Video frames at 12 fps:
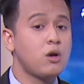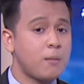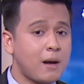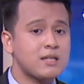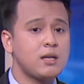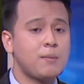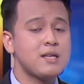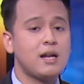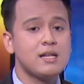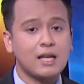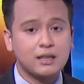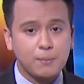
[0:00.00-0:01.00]
juga masih
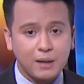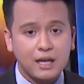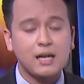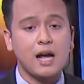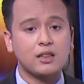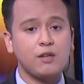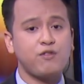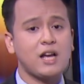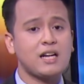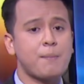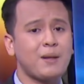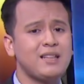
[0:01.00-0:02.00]
menjadi sentimen negatif
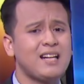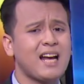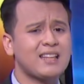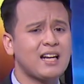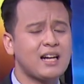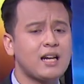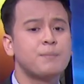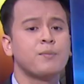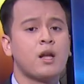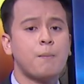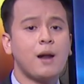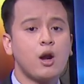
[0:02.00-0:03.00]
yang dapat dikatakan
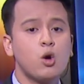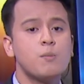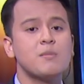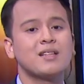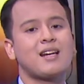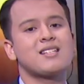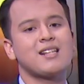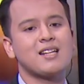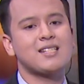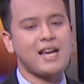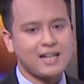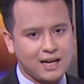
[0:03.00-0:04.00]
belum
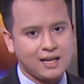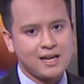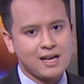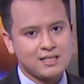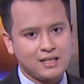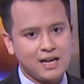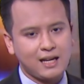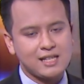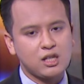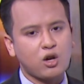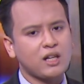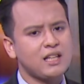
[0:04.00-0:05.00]
terselesaikan sehingga
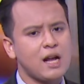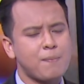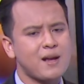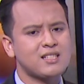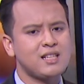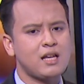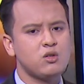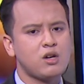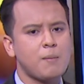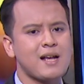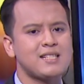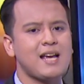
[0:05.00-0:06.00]
resiko ketidakpastian
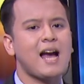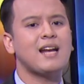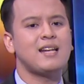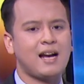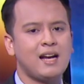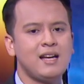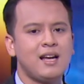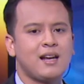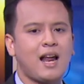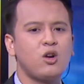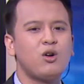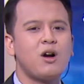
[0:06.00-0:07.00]
juga masih ada.
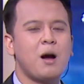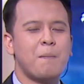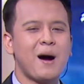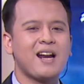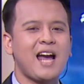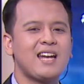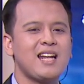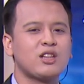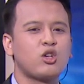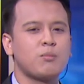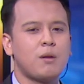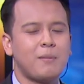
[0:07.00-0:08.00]
Lalu bank lain
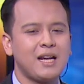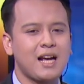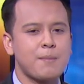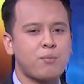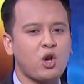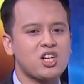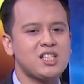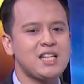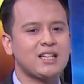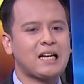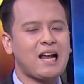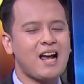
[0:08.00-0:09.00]
yang turut memberikan
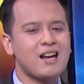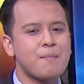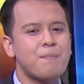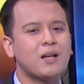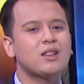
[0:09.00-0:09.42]
proyeksinya terhadap